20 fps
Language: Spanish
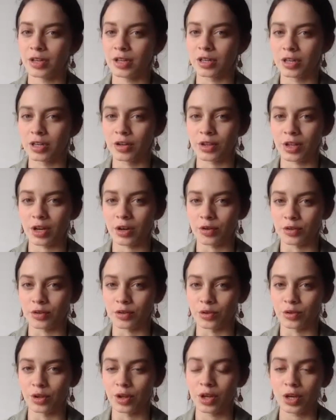Y qué onda con
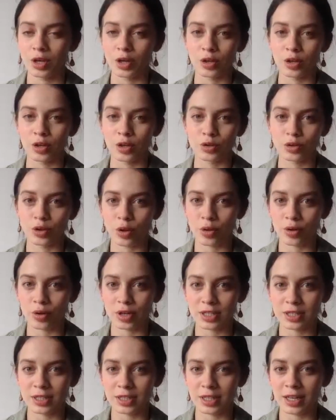todo
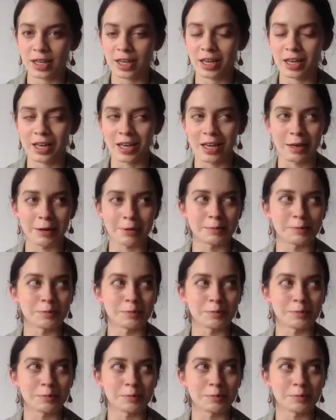este